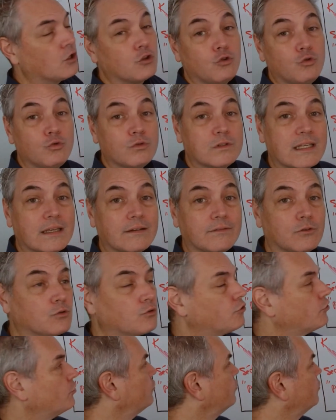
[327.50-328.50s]
nous savons
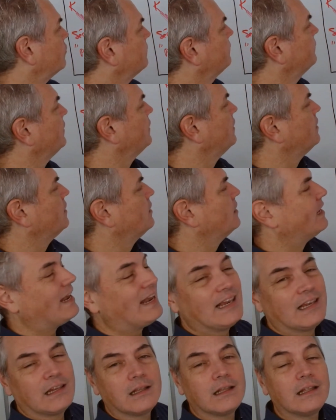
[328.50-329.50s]
que
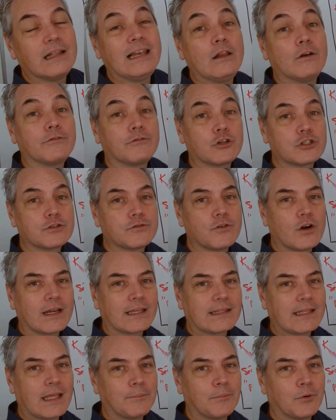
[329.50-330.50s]
le phosphore
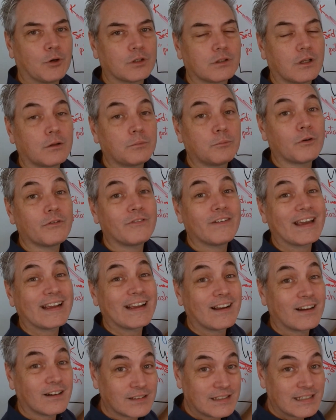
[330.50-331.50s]
est important pour faire
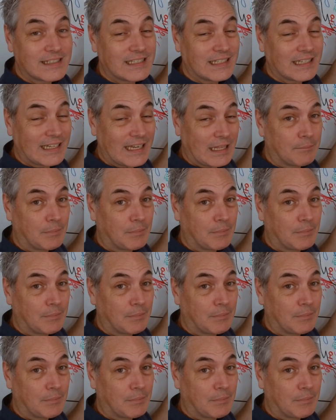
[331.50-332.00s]
grandir les